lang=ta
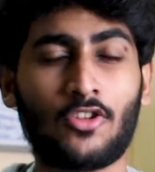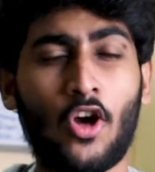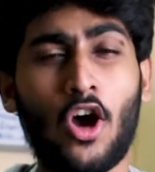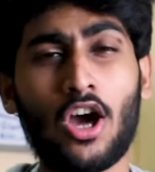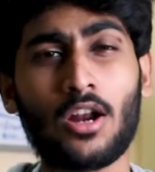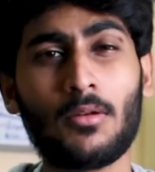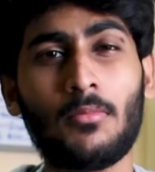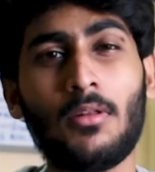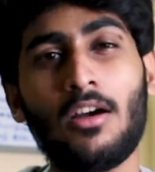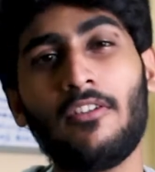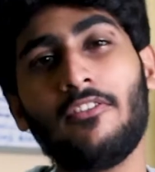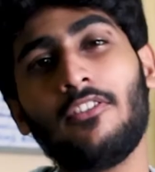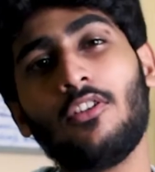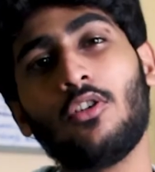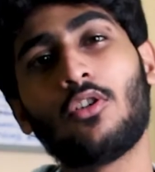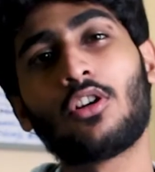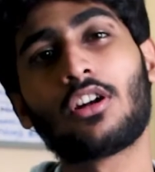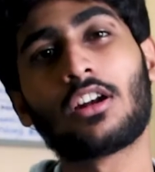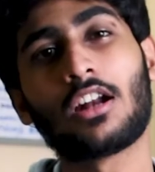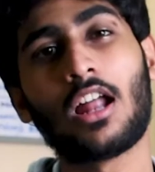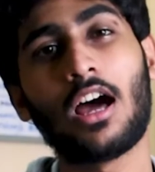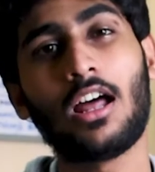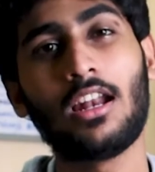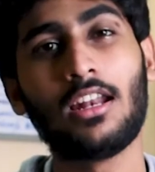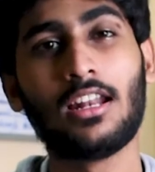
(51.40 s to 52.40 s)
நார்மலாகவே
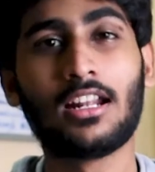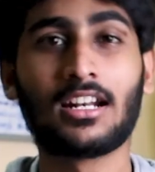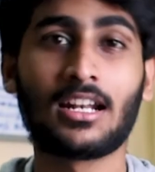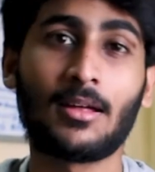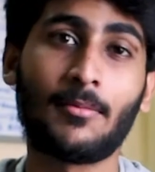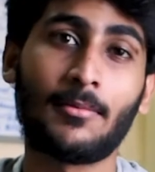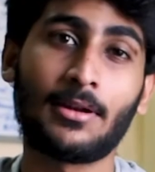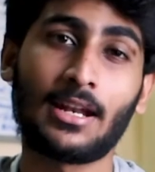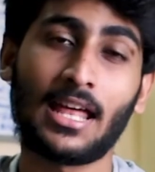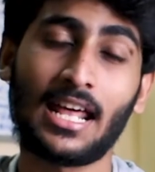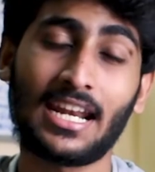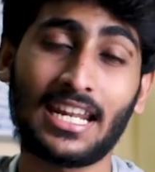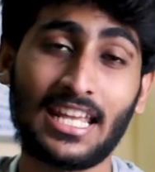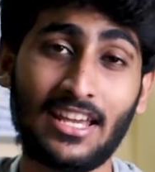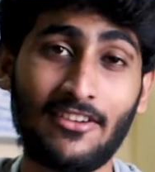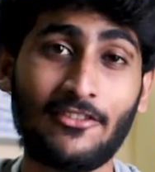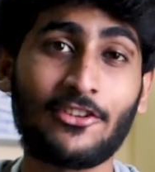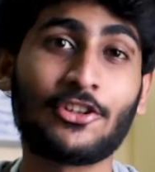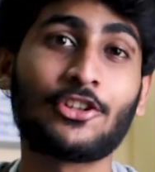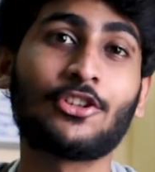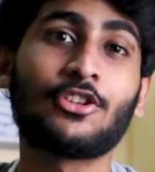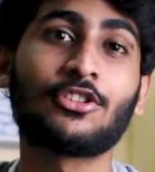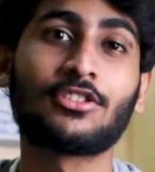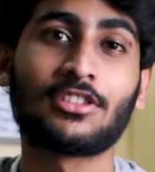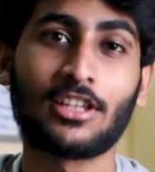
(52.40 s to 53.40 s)
ஒரு நாளில் நம்ம நிறைய
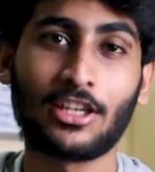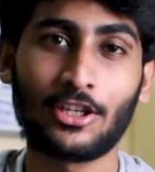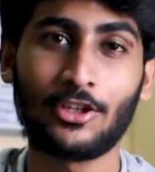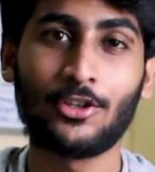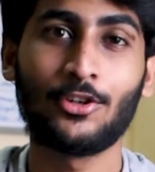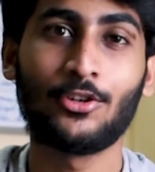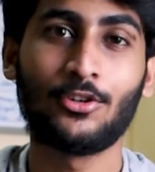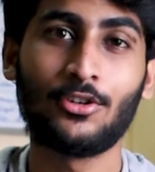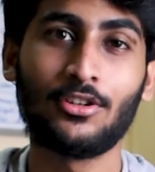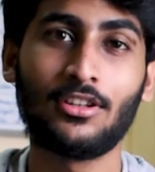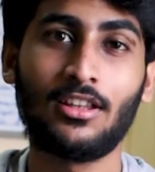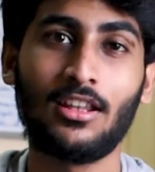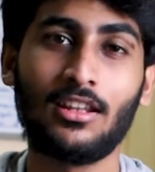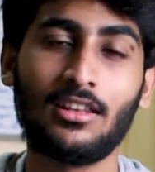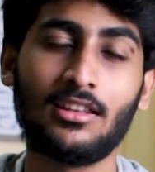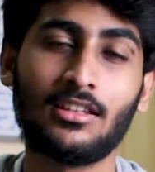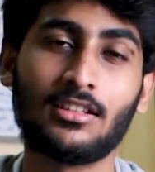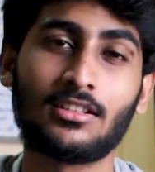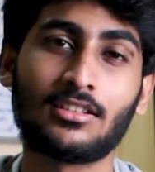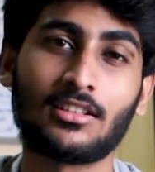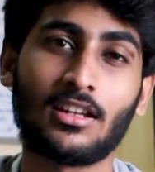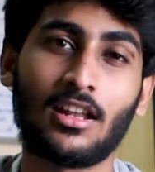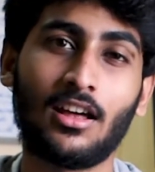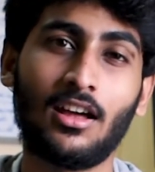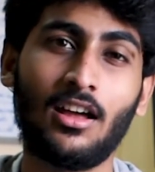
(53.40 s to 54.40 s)
விஷயம் செய்யணும்னு
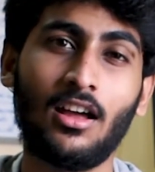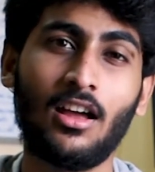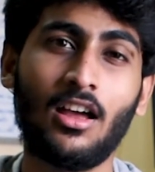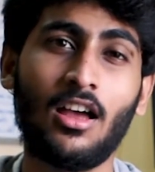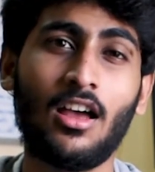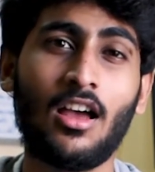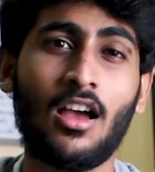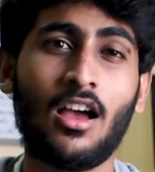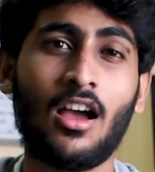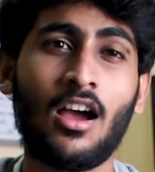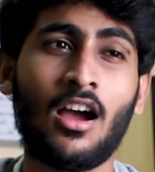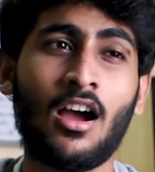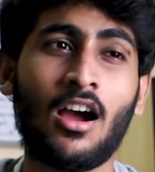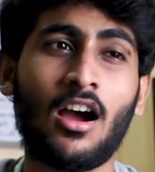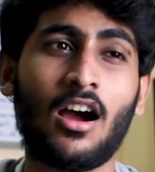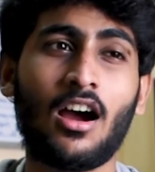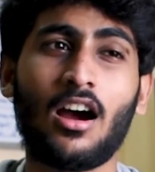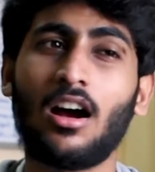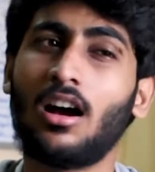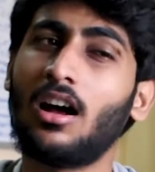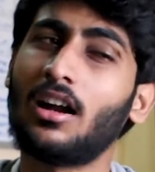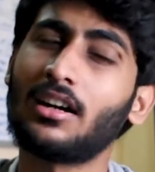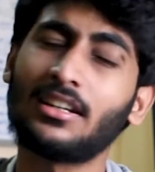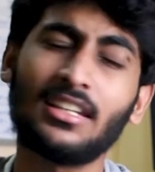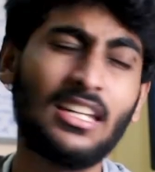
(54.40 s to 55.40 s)
இருந்துச்சுன்னா
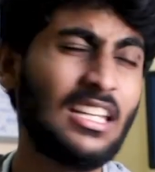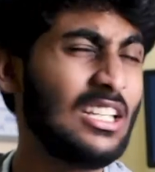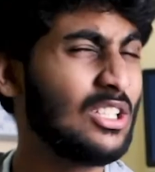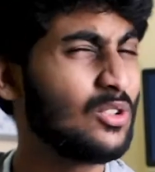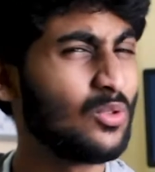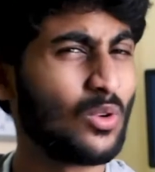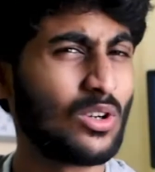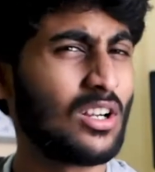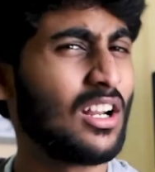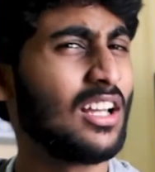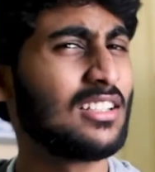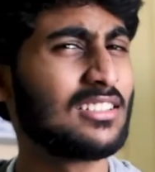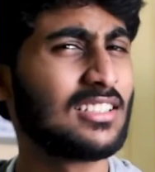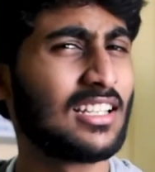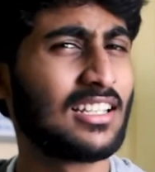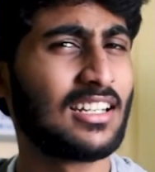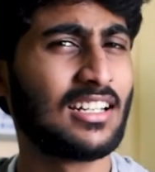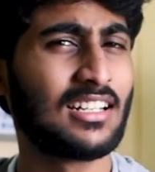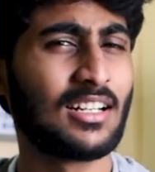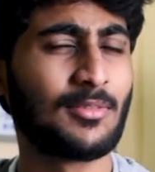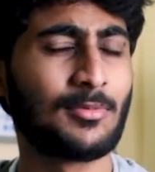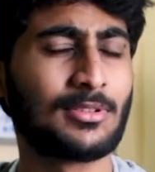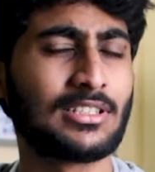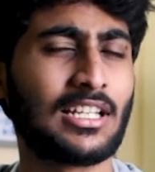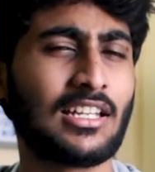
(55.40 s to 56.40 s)
அட்லீஸ்ட் ஒன்றாச்சு
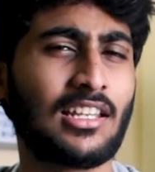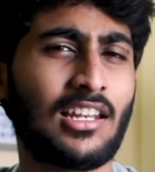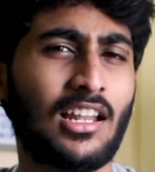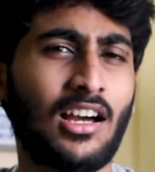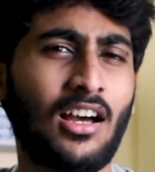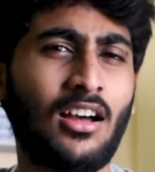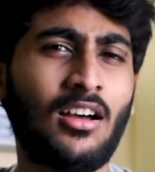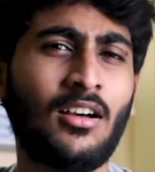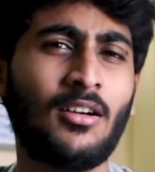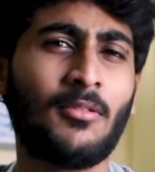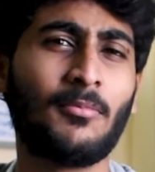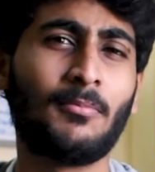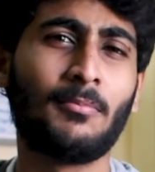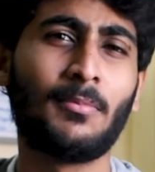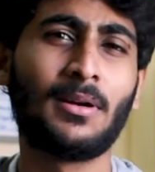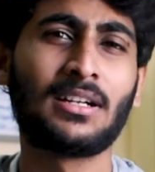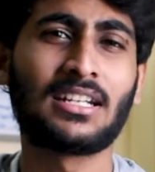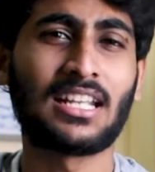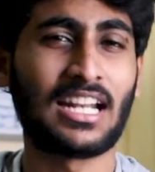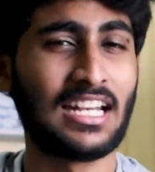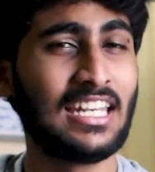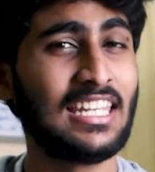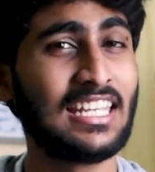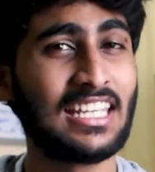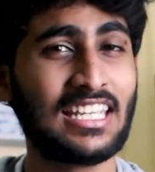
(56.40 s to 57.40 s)
அதில் நம்ம செய்யலாம்
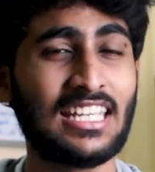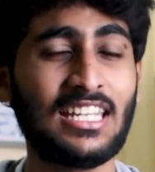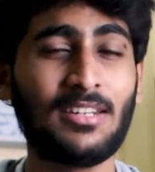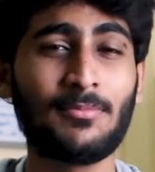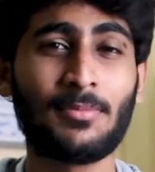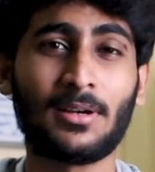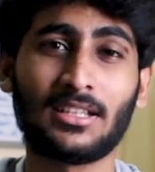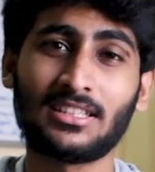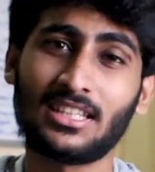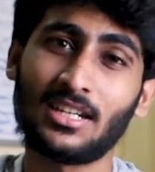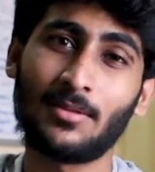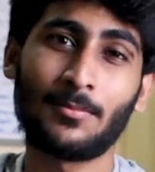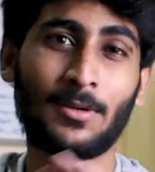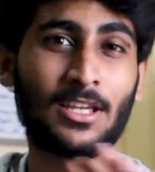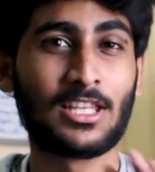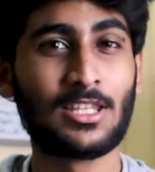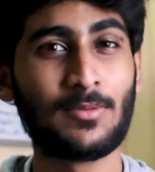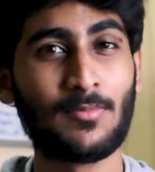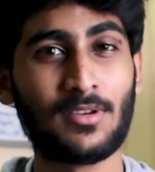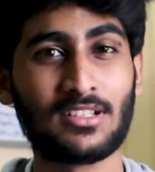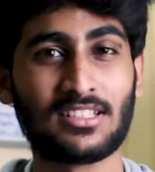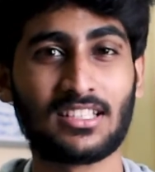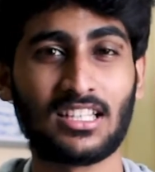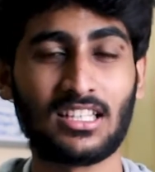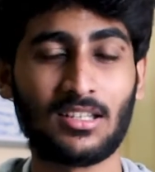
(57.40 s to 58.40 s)
பட் அன்னைக்குன்னு பார்த்து நம்ம
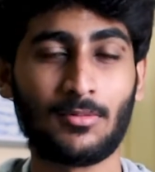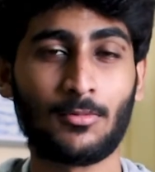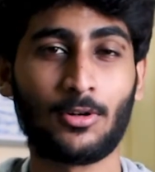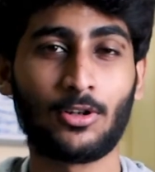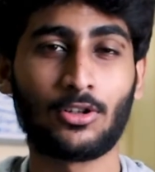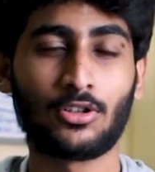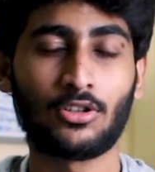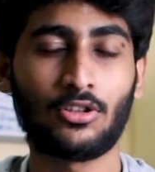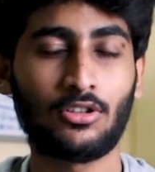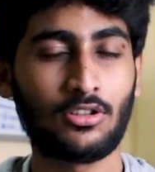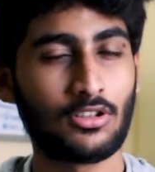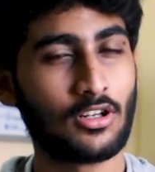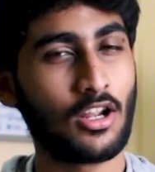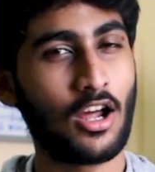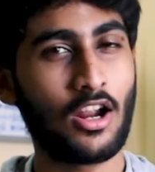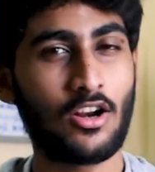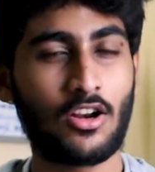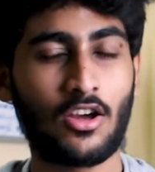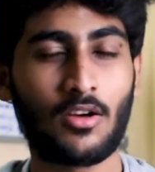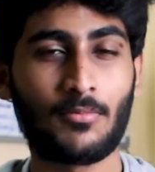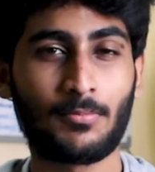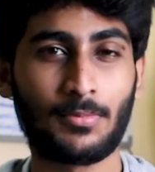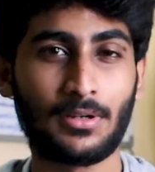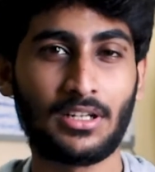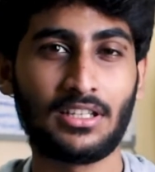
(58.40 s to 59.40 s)
எதுவுமே செய்ய மாட்டோம்
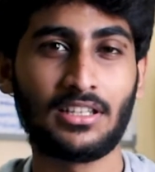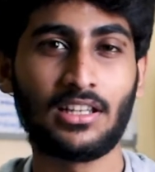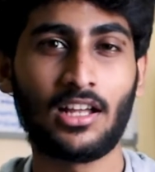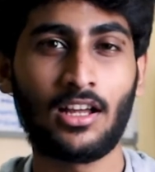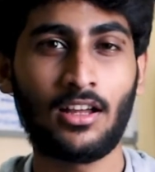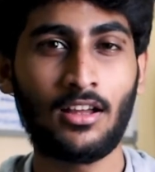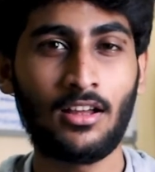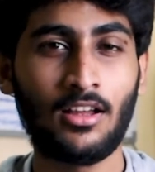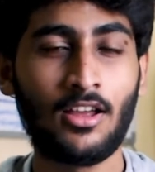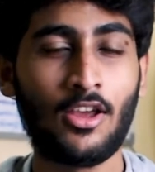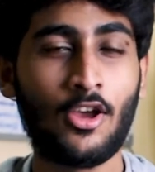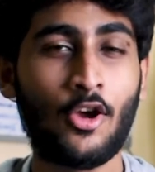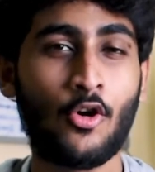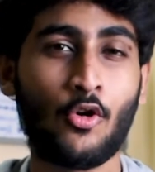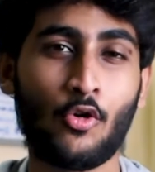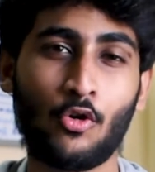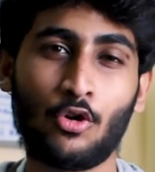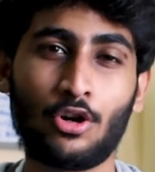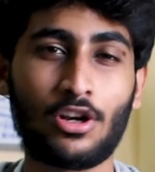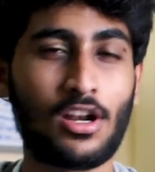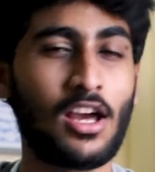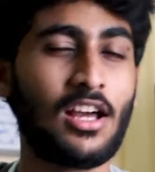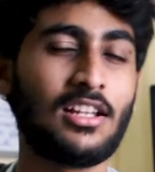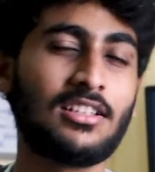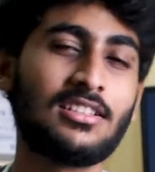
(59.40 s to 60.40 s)
நானும் அப்படி தான்
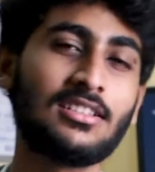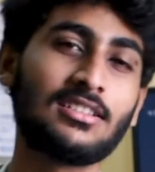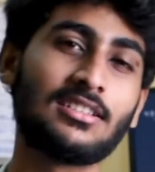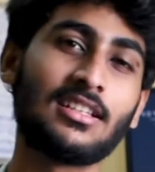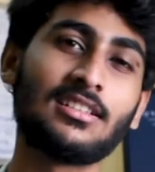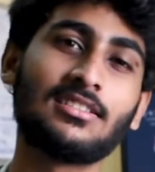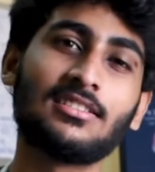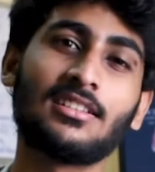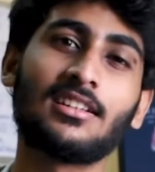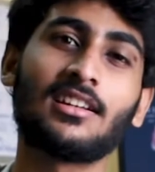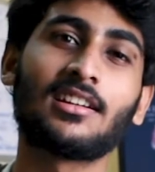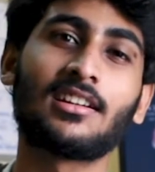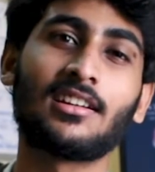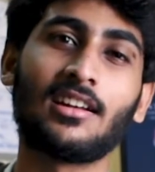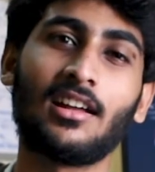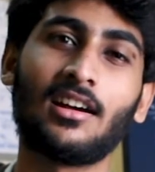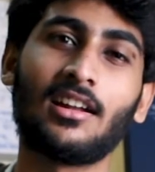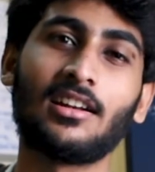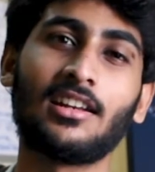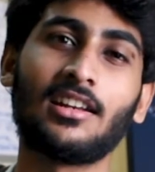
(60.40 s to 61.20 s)
ஒன்றாச்சு செஞ்சுருக்கலாம்